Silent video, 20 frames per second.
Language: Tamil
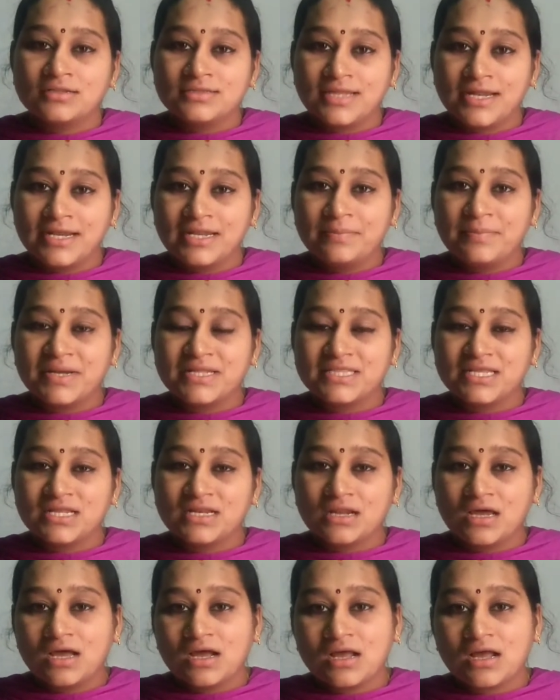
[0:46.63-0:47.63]
தண்ணி
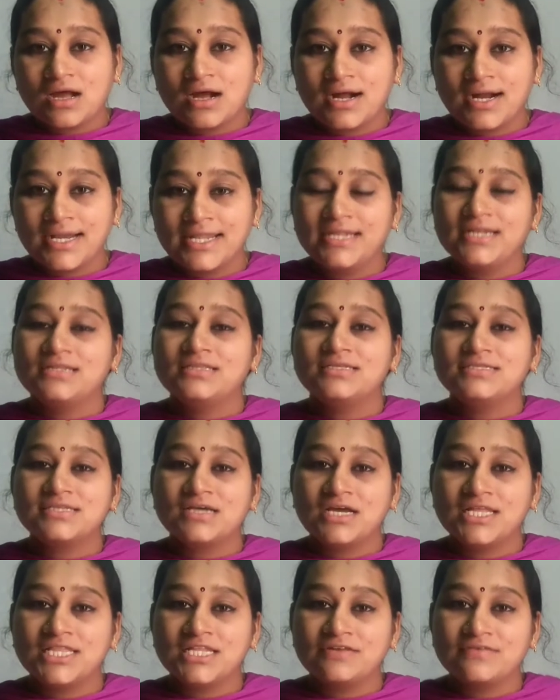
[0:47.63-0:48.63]
பார்த்தீங்கன்னா காலையிலேருந்து
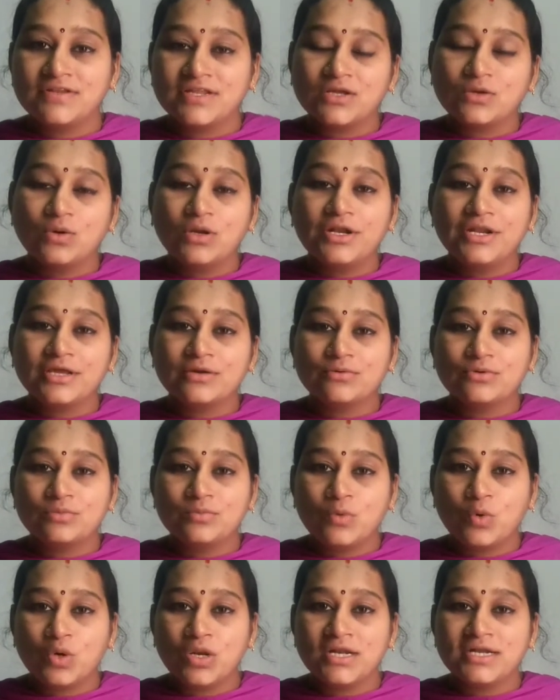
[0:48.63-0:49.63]
சாயந்தரம் வரைக்குள்ளே நீங்கள் ஒரு
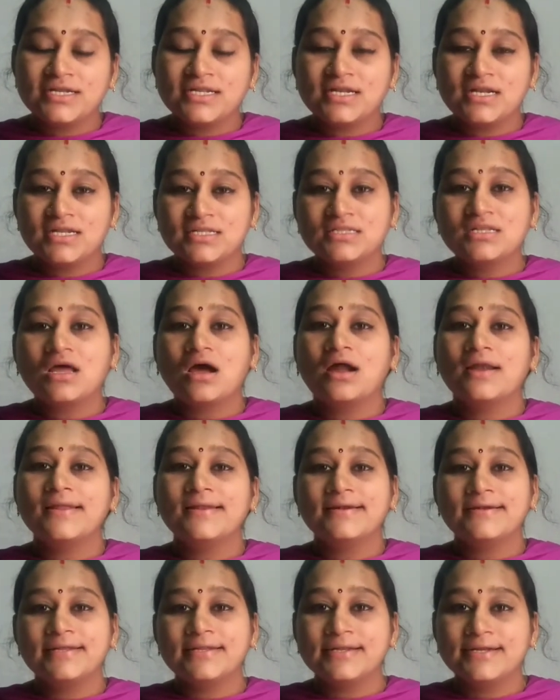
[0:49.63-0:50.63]
மூணு லிட்டர் அல்லது நாலு
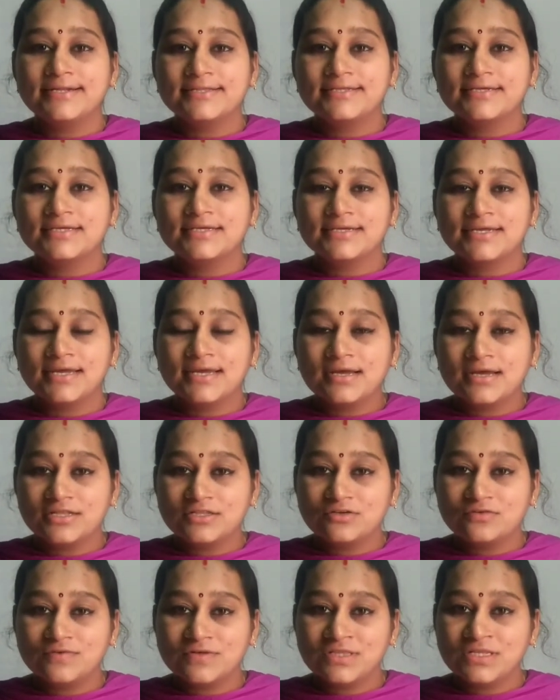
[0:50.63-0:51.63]
லிட்டர் எடுத்துக்கோங்க
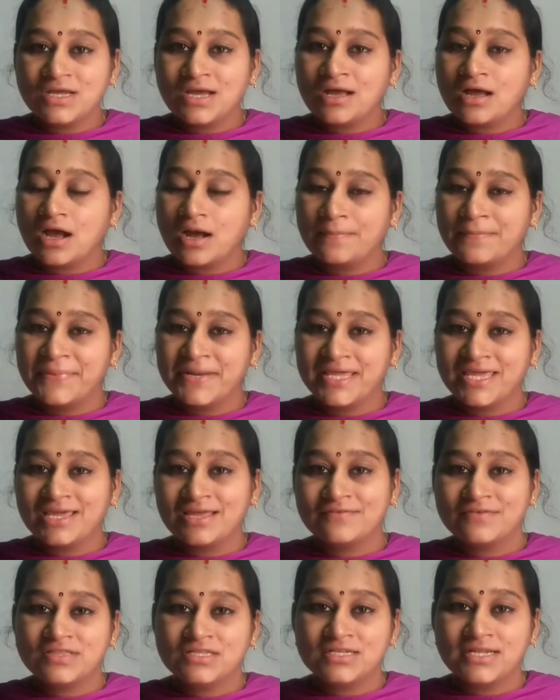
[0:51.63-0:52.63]
அதுவும் வந்து அப்படியே
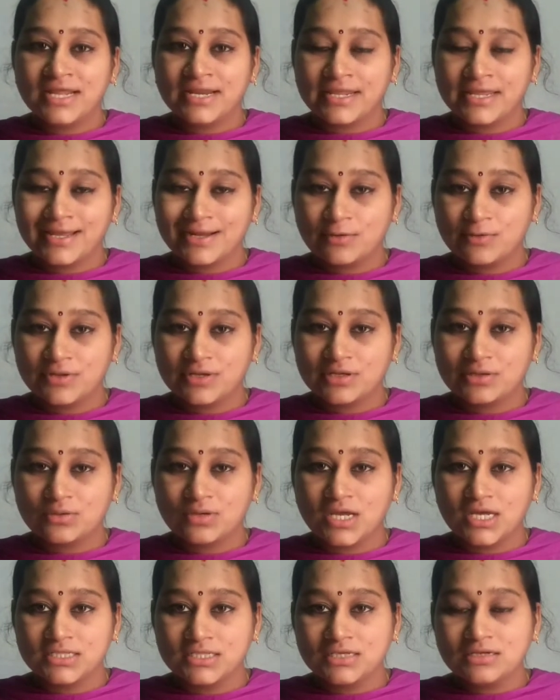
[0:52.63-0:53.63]
வந்து நிறைய
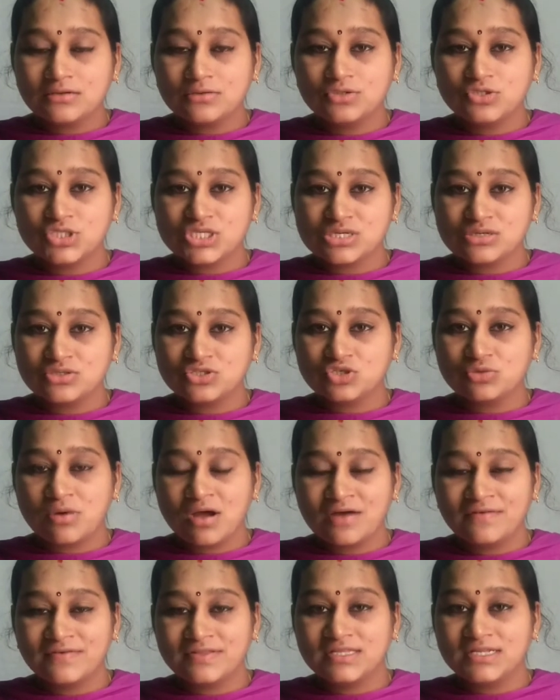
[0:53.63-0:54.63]
குடிக்கக்கூடாது கொஞ்சம்
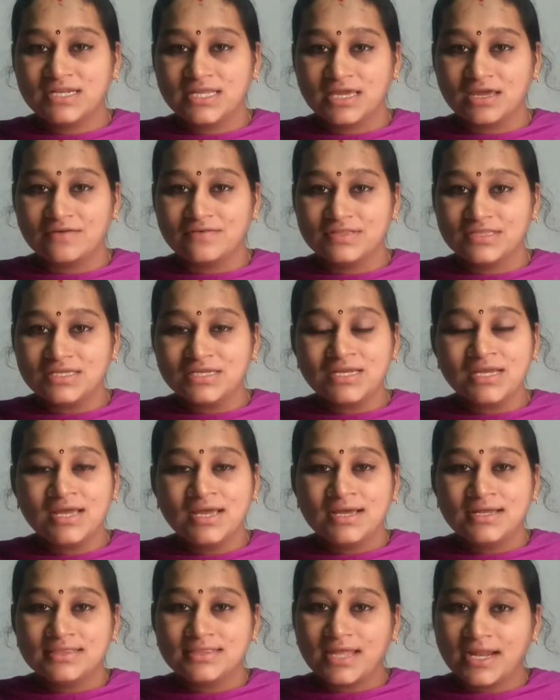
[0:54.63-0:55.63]
கொஞ்சமாக வந்து நீங்கள் வந்து
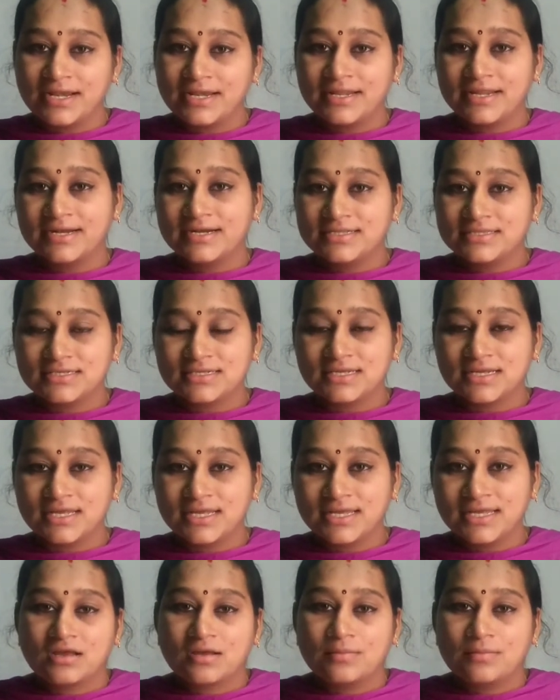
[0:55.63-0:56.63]
தண்ணி
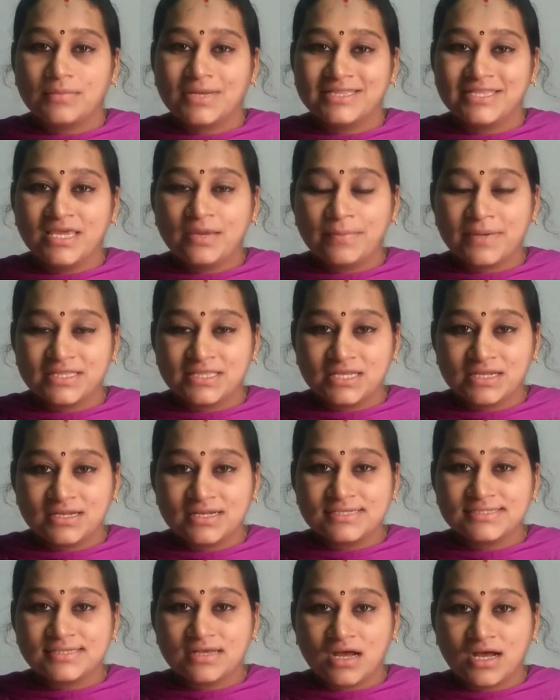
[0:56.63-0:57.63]
எடுத்துக்கோங்க மதியம்
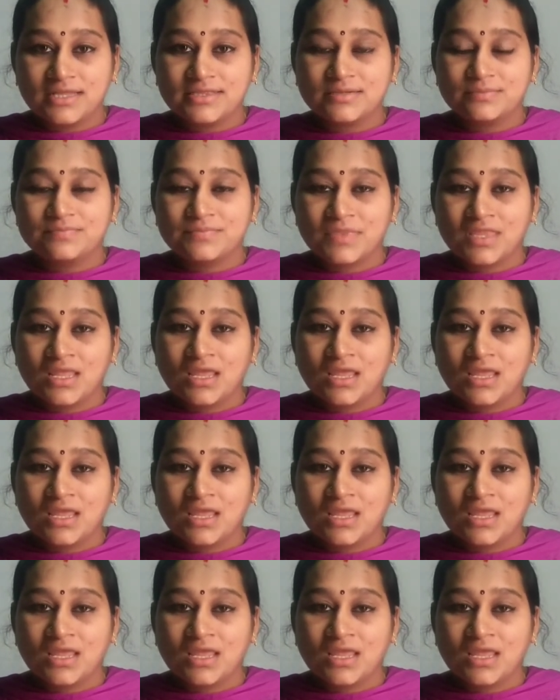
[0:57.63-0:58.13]
பார்த்தீங்கன்னா சாதம்